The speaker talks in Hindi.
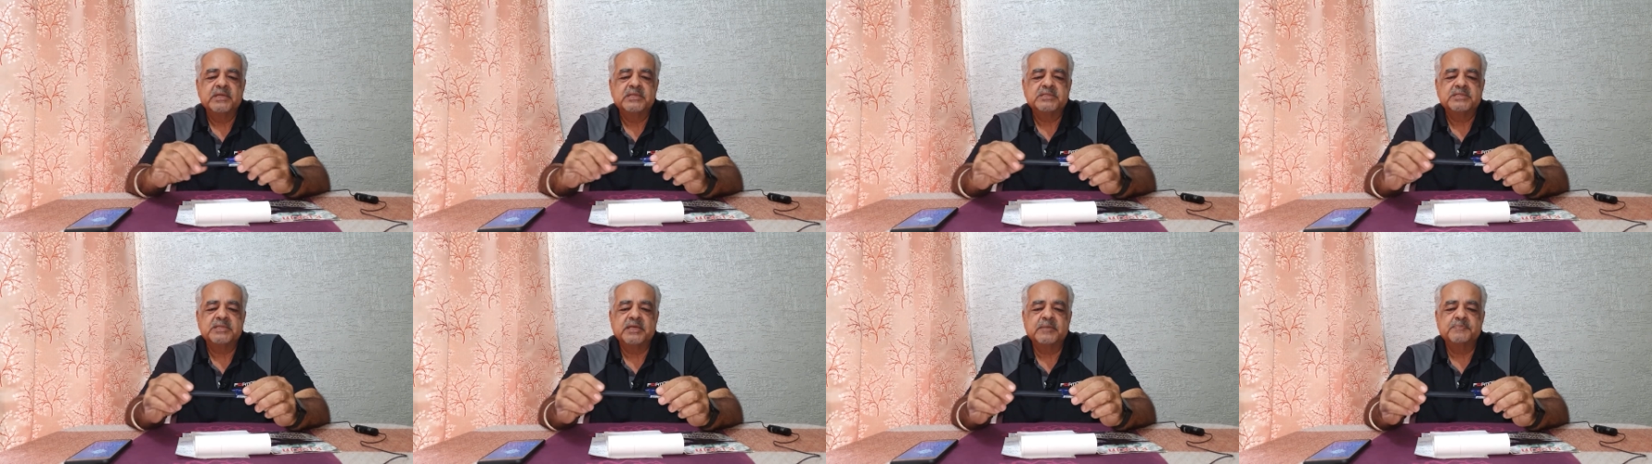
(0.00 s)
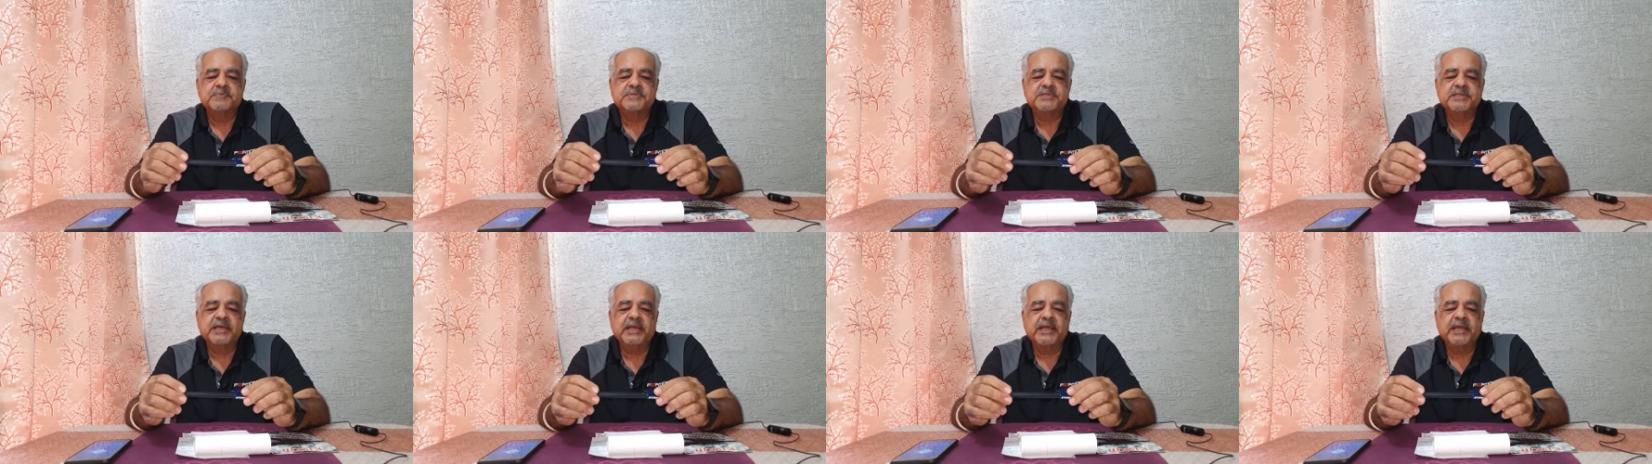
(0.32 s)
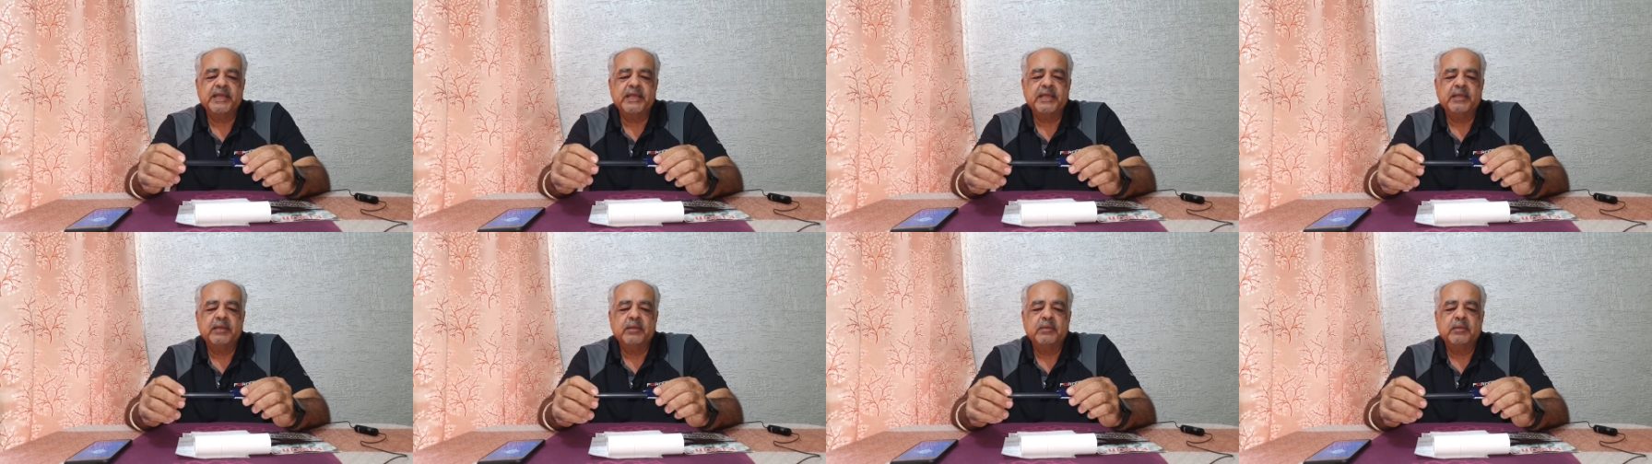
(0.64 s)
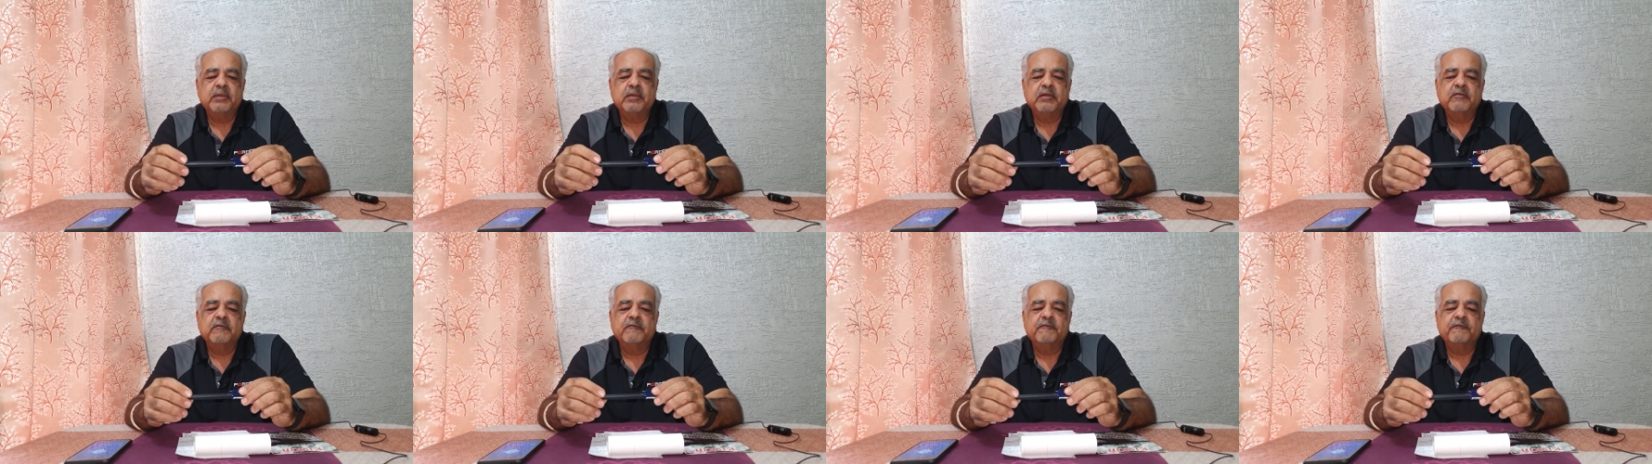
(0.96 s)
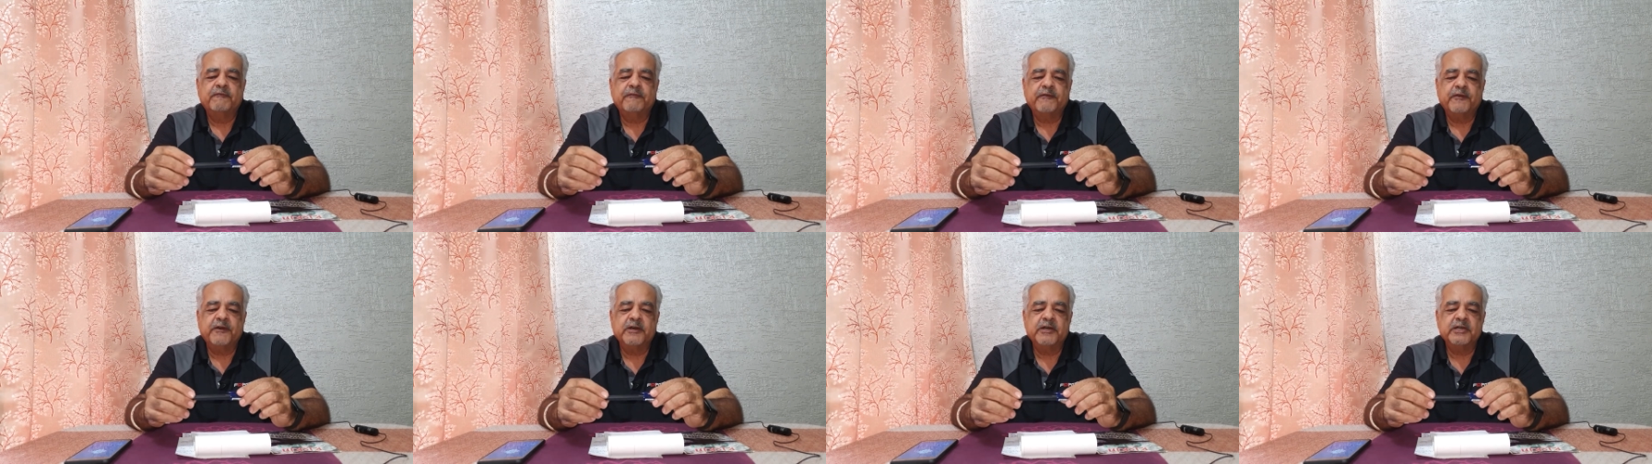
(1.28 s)
सबसे
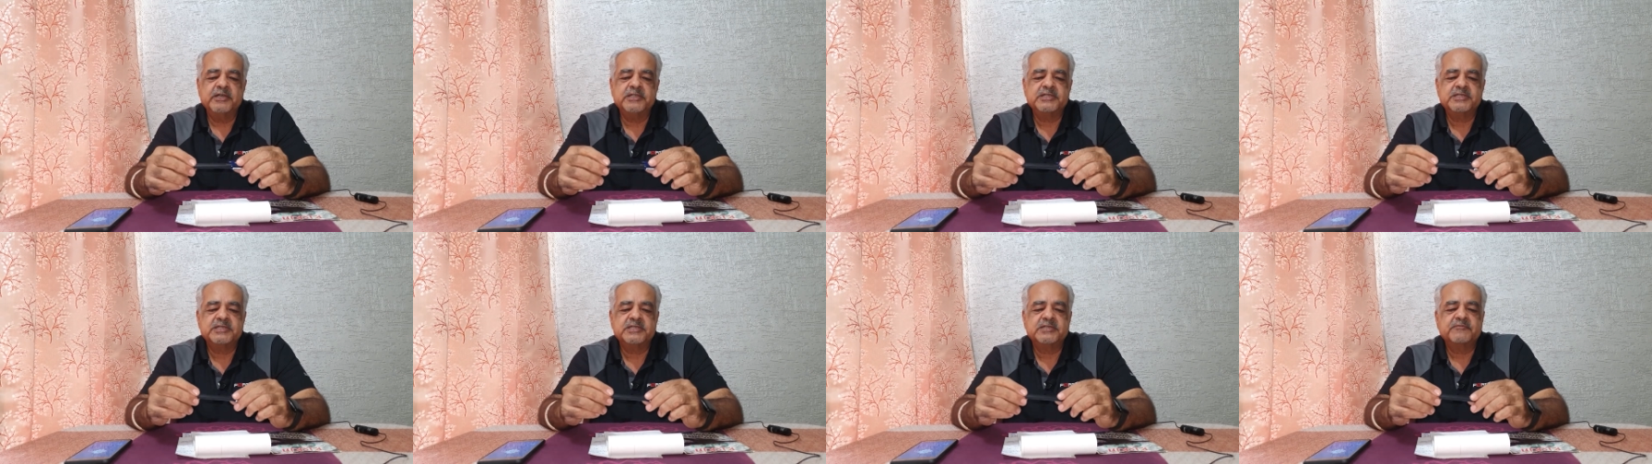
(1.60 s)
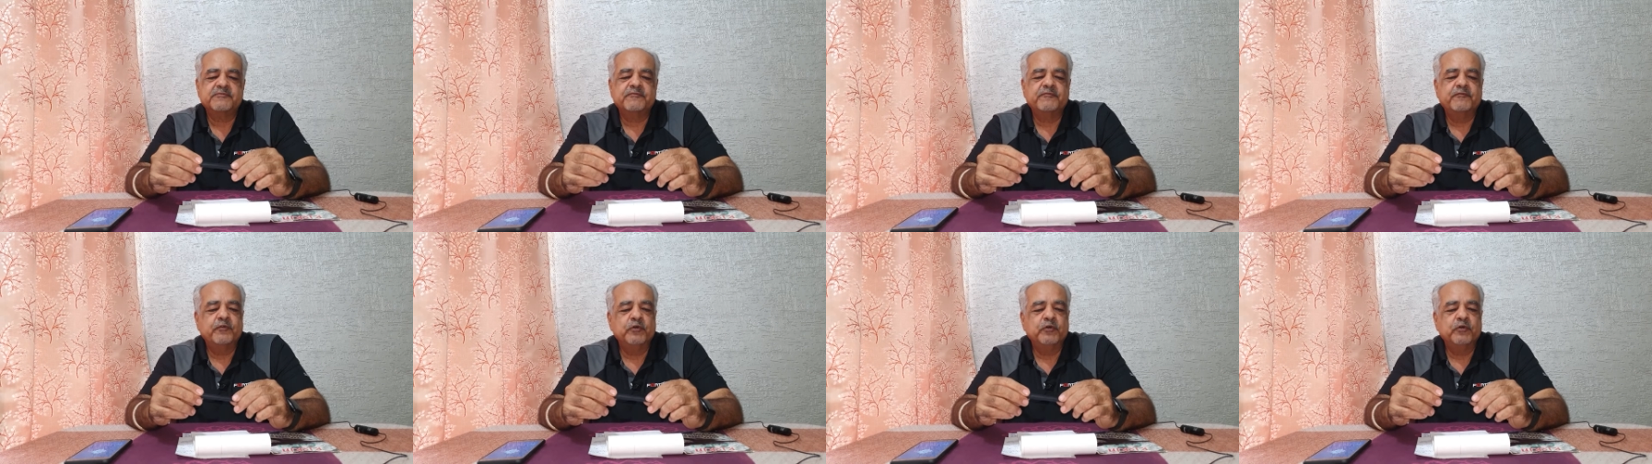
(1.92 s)
फर्स्ट